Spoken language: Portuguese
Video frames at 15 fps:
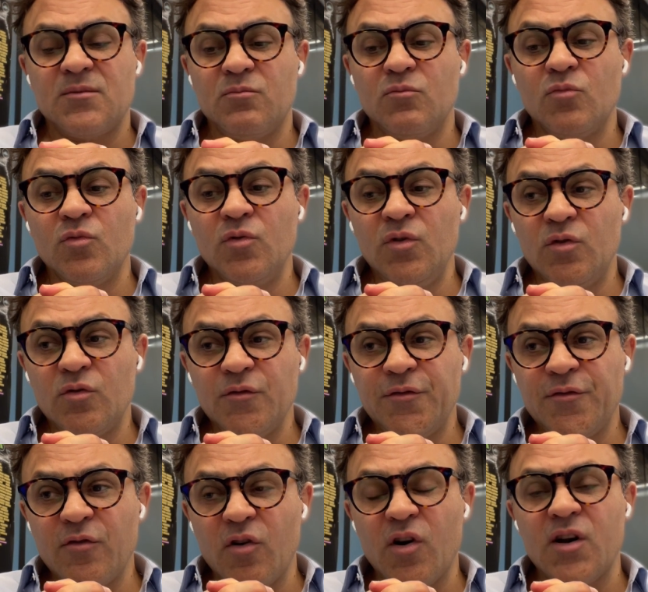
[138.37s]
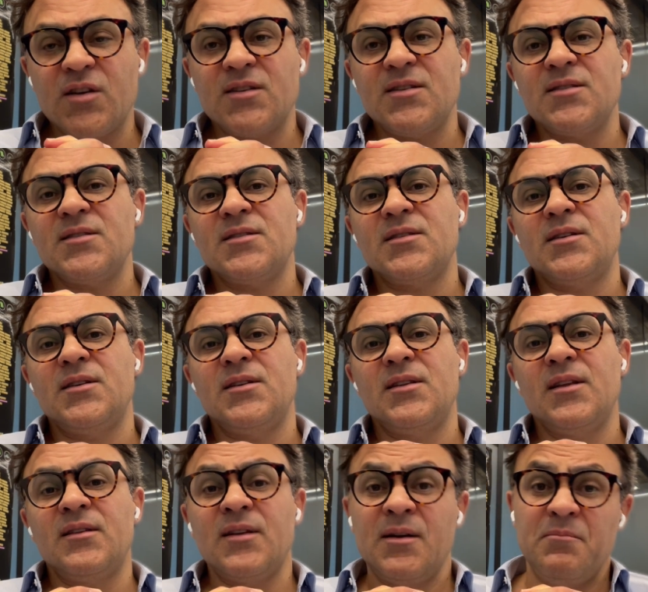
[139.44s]
muito fortes que
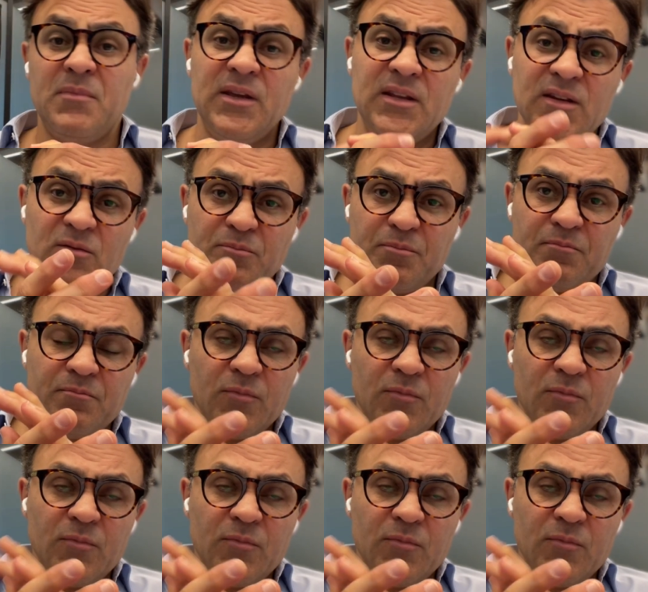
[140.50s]
determinam